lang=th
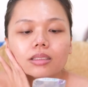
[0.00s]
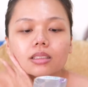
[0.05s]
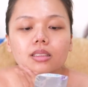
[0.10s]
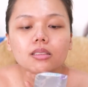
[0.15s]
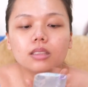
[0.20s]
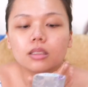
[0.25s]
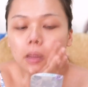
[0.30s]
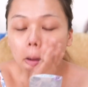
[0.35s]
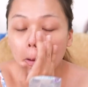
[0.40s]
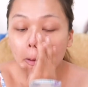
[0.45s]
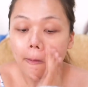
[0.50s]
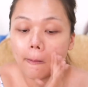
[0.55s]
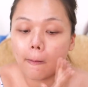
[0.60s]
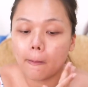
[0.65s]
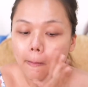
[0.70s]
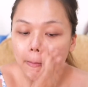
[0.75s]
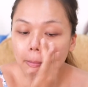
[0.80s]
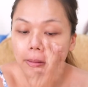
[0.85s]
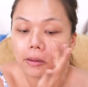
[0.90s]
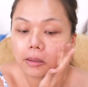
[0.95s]
ห
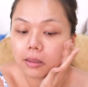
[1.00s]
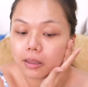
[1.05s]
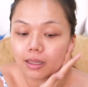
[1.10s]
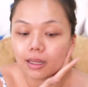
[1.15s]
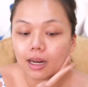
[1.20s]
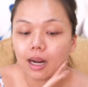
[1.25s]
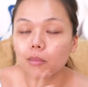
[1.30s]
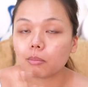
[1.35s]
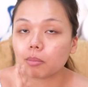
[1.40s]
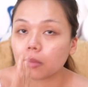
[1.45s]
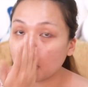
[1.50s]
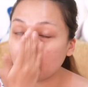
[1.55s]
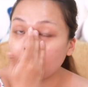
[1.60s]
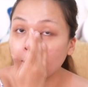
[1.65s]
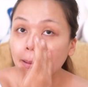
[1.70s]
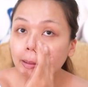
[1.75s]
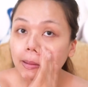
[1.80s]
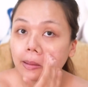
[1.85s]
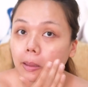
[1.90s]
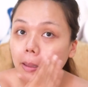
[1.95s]
นึ่งกรัมนะ
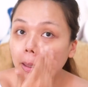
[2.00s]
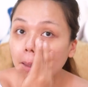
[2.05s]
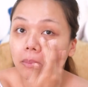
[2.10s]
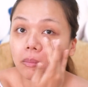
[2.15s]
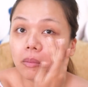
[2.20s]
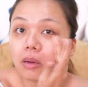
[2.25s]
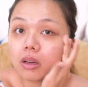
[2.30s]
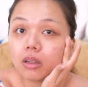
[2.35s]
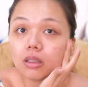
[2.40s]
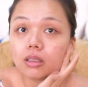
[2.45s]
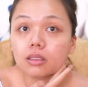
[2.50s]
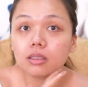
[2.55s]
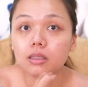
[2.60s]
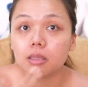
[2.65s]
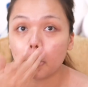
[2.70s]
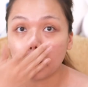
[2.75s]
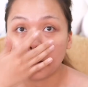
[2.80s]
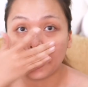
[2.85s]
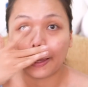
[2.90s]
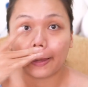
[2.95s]
คะหนึ่งกรัมก็คือ
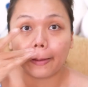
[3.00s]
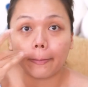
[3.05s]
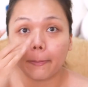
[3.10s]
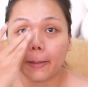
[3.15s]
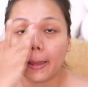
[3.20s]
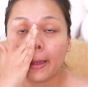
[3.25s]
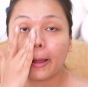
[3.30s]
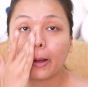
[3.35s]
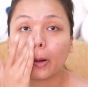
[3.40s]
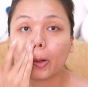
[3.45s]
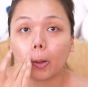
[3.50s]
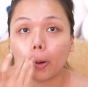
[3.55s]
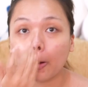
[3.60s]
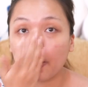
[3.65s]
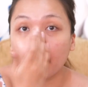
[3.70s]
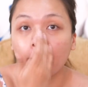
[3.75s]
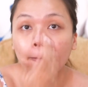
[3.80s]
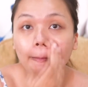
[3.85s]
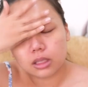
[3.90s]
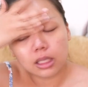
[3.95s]
หนึ่ง ml
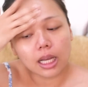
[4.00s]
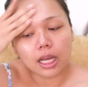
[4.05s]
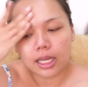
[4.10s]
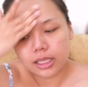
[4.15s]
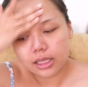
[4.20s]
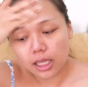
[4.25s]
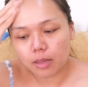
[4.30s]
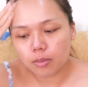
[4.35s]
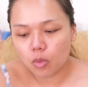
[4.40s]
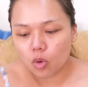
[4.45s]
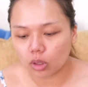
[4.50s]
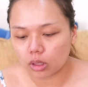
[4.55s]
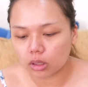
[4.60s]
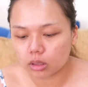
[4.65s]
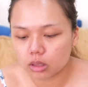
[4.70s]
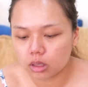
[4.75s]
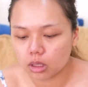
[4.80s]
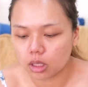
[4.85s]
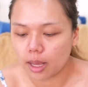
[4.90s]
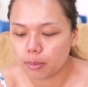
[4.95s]
เนาะก็คือถ้าใครใช้หมด
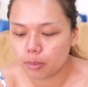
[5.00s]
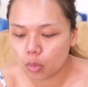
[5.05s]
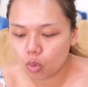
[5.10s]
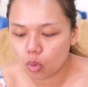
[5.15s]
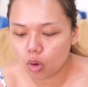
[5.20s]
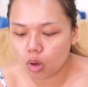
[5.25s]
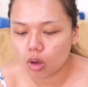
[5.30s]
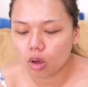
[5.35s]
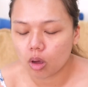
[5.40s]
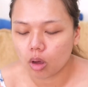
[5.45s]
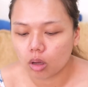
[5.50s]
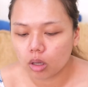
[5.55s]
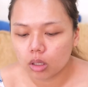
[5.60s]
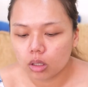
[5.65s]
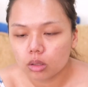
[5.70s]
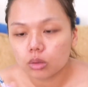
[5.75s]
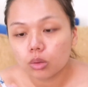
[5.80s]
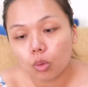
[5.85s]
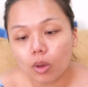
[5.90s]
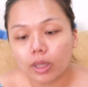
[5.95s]
หนึ่งแอมพูก็
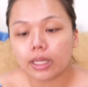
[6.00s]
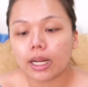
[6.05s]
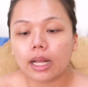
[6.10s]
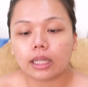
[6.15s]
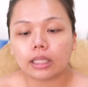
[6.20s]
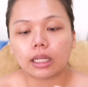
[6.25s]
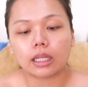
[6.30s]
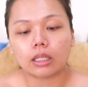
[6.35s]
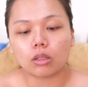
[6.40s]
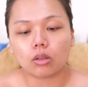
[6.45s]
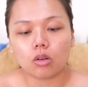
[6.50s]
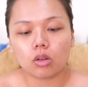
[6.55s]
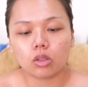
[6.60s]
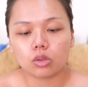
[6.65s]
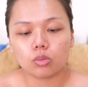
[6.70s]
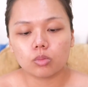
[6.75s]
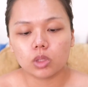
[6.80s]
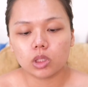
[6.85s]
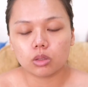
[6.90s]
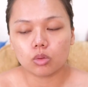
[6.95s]
ทั่วหน้านะแล้วก็
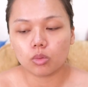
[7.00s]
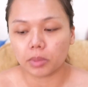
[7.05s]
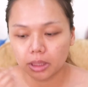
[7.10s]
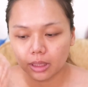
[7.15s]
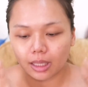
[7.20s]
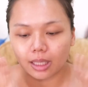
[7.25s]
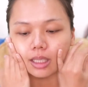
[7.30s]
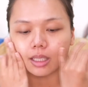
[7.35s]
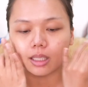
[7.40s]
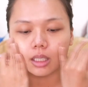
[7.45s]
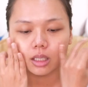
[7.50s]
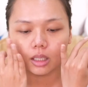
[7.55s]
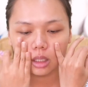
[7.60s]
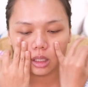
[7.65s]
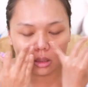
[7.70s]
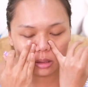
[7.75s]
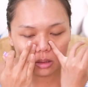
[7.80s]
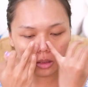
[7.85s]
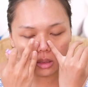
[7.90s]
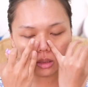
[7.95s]
ชุ่มชื้นอยู่เหมือนกันนะคะ
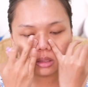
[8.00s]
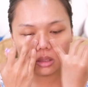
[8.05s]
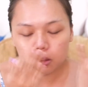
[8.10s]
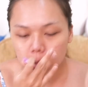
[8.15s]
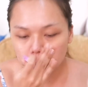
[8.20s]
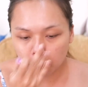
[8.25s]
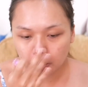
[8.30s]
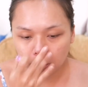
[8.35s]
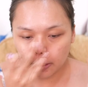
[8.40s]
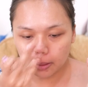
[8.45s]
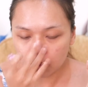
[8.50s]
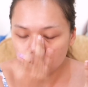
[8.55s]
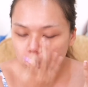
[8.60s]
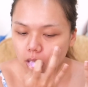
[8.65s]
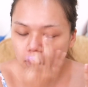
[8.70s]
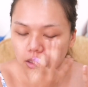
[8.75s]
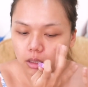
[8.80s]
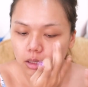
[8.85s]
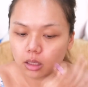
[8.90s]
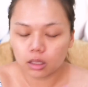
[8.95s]
ส่วนในเรื่
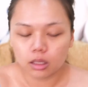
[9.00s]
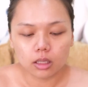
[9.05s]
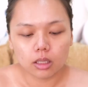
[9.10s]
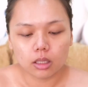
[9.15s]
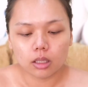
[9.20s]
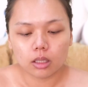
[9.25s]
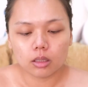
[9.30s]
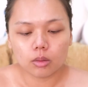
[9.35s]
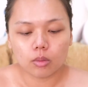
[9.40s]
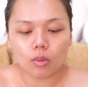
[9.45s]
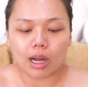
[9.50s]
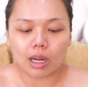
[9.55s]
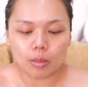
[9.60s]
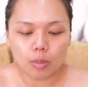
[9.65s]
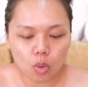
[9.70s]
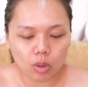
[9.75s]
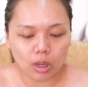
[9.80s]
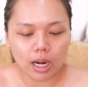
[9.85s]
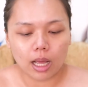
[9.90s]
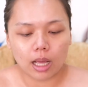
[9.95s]
องหวัง
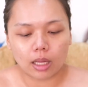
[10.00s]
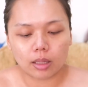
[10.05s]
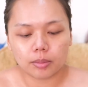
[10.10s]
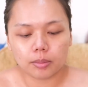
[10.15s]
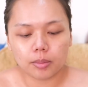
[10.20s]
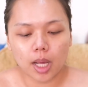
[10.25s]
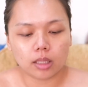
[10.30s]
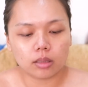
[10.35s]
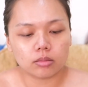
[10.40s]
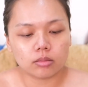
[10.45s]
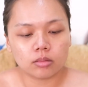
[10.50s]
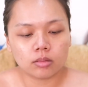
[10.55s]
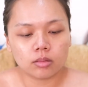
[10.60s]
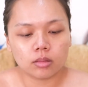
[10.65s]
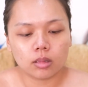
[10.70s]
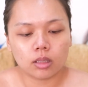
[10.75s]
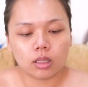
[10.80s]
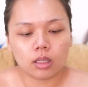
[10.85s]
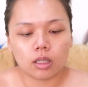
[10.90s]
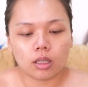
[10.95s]
ผลอ่ะมัน
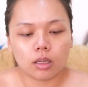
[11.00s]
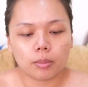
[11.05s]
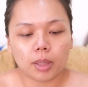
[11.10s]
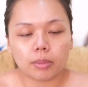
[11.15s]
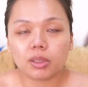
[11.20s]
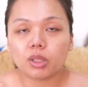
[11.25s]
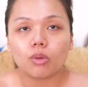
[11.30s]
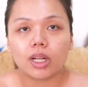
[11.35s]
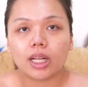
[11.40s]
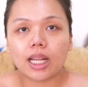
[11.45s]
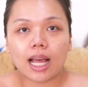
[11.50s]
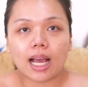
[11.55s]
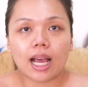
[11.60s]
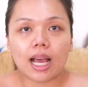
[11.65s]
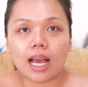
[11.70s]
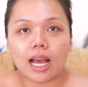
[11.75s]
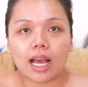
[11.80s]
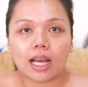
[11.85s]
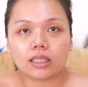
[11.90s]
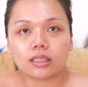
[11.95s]
เราคิดว่าในรา
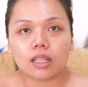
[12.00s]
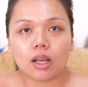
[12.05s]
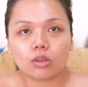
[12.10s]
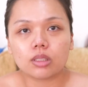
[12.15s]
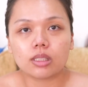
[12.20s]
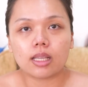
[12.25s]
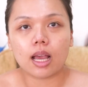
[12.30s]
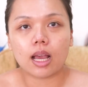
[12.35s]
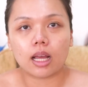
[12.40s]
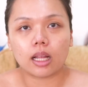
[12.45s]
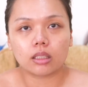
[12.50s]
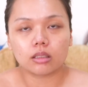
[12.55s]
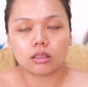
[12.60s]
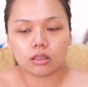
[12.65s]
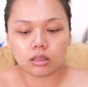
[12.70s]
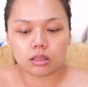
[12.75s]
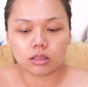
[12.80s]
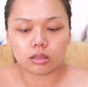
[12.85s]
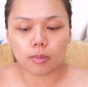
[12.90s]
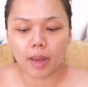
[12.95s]
คาเท่านี้อ่ะ
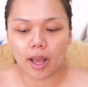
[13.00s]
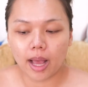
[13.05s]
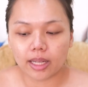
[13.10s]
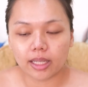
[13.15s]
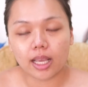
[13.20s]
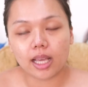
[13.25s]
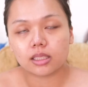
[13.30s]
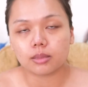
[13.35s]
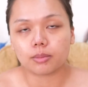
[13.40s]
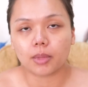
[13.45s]
คือซื้อมาอันนี้ห้า